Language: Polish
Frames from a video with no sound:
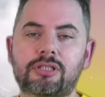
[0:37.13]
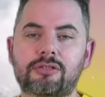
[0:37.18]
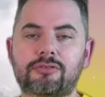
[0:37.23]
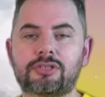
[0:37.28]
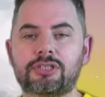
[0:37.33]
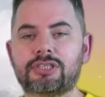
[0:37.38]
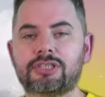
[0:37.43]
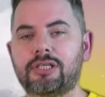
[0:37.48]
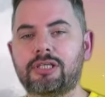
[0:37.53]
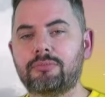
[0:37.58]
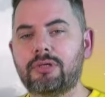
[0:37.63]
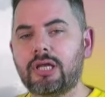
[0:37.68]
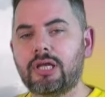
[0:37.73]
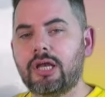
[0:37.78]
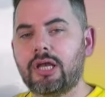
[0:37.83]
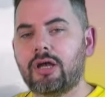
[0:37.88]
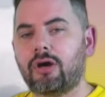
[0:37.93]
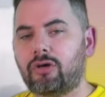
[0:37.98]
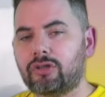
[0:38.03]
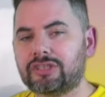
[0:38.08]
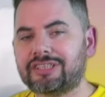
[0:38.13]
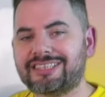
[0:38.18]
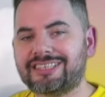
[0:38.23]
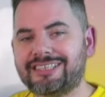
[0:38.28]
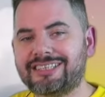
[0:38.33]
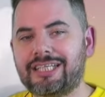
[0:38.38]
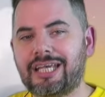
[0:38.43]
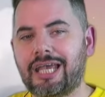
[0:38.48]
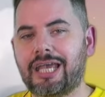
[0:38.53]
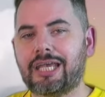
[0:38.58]
wszystkim od
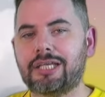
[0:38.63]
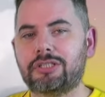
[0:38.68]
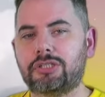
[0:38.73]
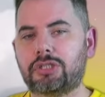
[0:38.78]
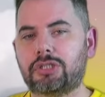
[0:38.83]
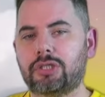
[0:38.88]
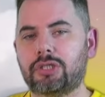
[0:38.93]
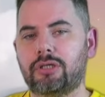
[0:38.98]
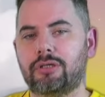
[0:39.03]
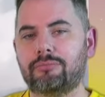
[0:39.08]
zdjęć.